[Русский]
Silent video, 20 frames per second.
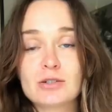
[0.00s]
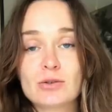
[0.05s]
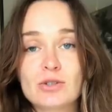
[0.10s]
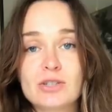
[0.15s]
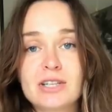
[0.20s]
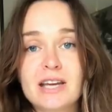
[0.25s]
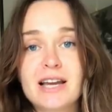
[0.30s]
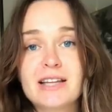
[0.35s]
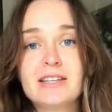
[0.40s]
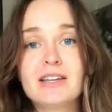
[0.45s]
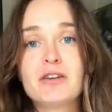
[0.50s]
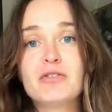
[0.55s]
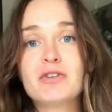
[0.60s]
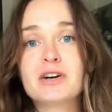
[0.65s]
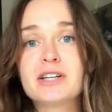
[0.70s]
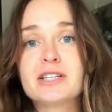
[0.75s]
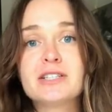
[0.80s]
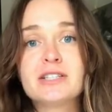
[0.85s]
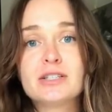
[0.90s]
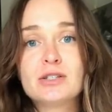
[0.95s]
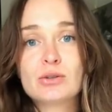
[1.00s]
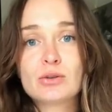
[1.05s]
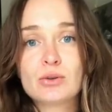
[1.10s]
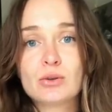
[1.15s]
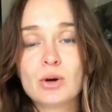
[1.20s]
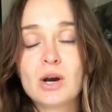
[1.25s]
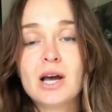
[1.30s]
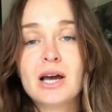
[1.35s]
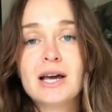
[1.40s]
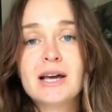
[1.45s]
То есть я не
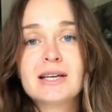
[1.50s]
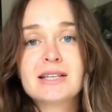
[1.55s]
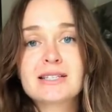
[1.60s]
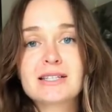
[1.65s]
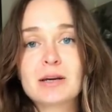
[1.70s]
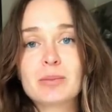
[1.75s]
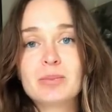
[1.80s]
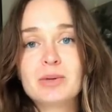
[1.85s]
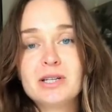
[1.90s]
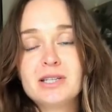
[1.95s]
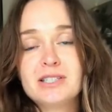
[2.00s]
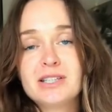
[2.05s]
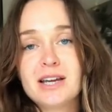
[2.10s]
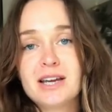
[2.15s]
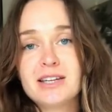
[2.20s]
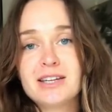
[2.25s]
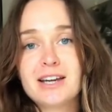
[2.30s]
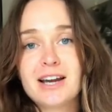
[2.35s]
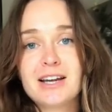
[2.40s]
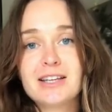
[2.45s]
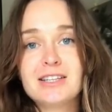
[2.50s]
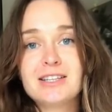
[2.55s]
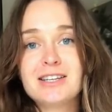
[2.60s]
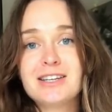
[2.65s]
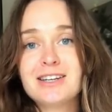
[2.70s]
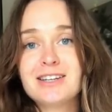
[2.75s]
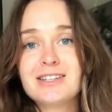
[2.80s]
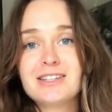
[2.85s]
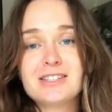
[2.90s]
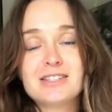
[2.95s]
форсирую события, я
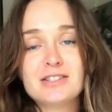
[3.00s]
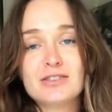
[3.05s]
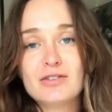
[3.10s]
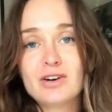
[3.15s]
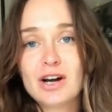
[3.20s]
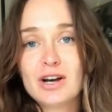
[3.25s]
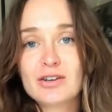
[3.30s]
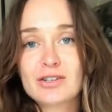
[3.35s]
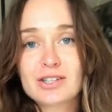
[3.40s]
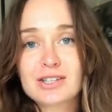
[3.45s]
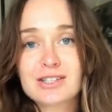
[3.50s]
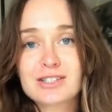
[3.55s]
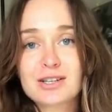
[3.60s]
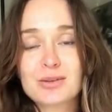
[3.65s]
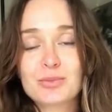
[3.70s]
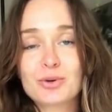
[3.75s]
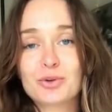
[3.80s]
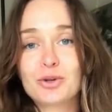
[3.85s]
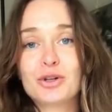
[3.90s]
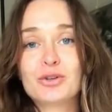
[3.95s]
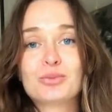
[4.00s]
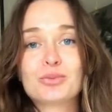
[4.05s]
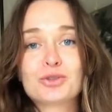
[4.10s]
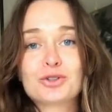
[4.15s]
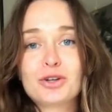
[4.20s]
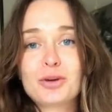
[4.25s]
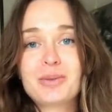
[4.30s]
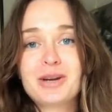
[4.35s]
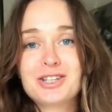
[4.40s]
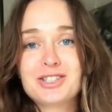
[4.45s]
не издеваюсь над собой, но я думаю,
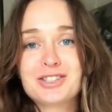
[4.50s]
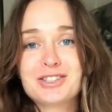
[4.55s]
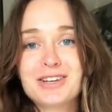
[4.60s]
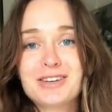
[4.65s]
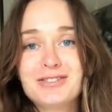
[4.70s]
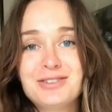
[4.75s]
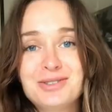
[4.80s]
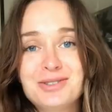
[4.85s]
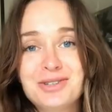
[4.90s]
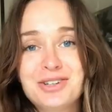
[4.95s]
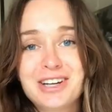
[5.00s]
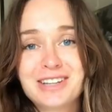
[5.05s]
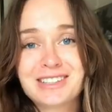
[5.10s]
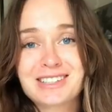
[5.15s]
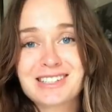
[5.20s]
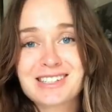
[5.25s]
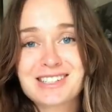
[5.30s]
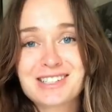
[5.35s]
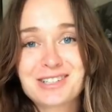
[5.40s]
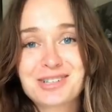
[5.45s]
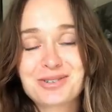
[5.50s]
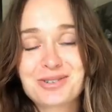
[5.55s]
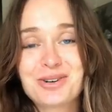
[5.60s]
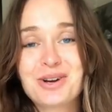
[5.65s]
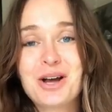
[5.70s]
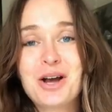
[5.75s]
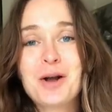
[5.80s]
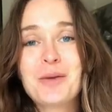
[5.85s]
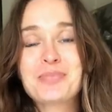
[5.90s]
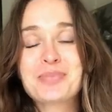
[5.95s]
что опять же на видео я
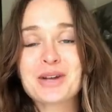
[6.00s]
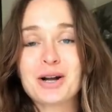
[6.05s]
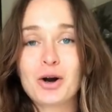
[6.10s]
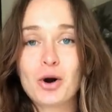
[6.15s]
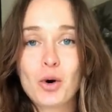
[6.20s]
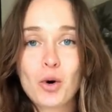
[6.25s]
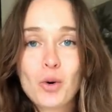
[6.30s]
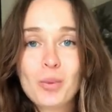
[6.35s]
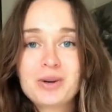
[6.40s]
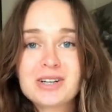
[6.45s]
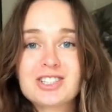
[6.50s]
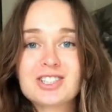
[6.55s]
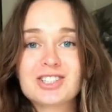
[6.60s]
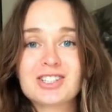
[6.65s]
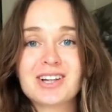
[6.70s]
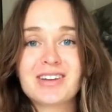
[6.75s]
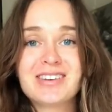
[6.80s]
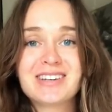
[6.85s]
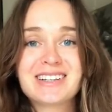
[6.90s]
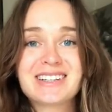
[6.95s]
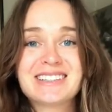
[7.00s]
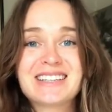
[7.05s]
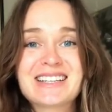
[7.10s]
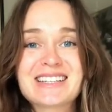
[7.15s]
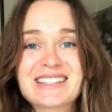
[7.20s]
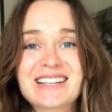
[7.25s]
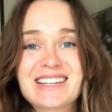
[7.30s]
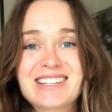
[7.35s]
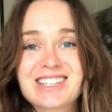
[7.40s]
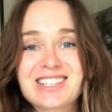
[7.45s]
транслирую образ человека
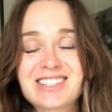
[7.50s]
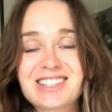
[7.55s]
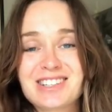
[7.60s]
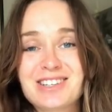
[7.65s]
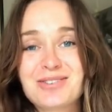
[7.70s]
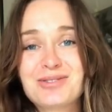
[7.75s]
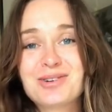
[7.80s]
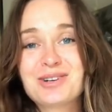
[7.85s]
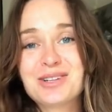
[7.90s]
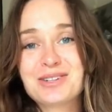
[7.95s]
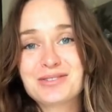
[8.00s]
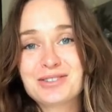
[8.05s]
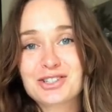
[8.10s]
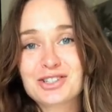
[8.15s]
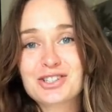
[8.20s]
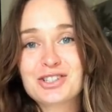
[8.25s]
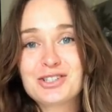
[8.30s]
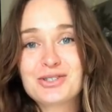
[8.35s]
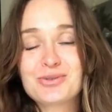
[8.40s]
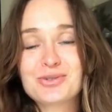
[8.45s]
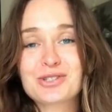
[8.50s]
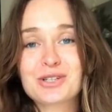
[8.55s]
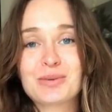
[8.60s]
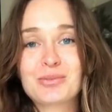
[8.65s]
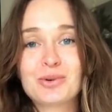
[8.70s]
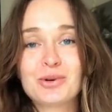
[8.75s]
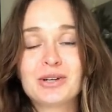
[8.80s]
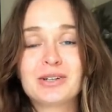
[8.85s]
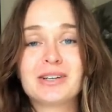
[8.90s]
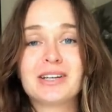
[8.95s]
достаточно довольного жизнью
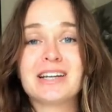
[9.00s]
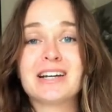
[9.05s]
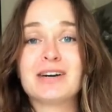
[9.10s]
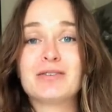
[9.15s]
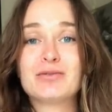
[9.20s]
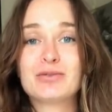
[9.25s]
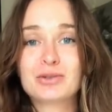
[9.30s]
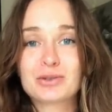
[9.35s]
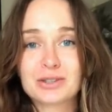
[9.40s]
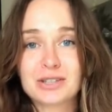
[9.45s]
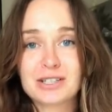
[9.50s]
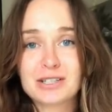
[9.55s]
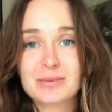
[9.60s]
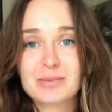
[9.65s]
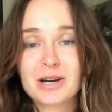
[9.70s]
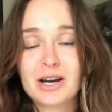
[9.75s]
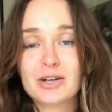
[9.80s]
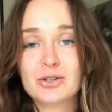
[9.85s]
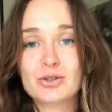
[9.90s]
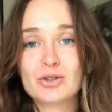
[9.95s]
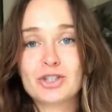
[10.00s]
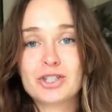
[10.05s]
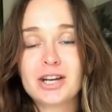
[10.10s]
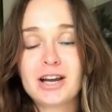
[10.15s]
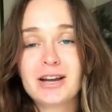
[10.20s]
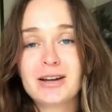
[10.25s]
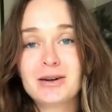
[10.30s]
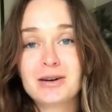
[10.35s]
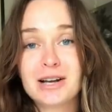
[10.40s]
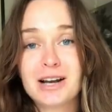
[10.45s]
собой и комфортно себя
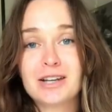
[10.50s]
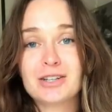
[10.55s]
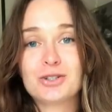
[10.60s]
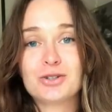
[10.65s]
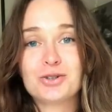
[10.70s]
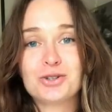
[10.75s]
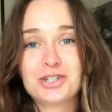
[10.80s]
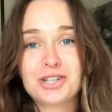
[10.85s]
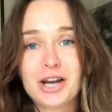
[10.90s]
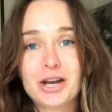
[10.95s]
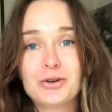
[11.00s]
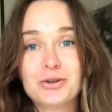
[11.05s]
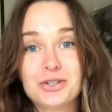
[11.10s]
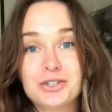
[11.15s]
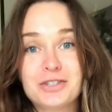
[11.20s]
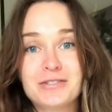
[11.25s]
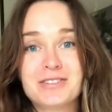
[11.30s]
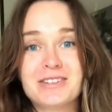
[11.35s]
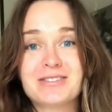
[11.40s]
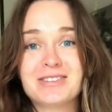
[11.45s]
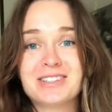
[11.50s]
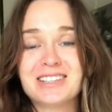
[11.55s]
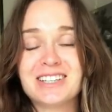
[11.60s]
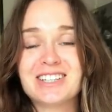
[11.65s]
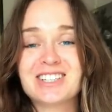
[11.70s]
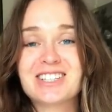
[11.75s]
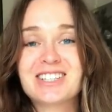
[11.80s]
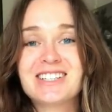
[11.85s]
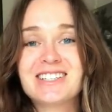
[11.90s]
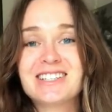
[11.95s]
ощущаю ощущающего в
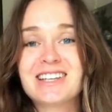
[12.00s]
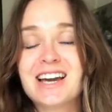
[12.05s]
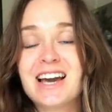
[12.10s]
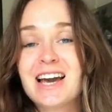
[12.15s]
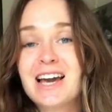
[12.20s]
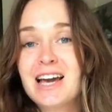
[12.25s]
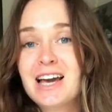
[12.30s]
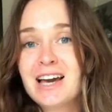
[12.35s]
этой жизни.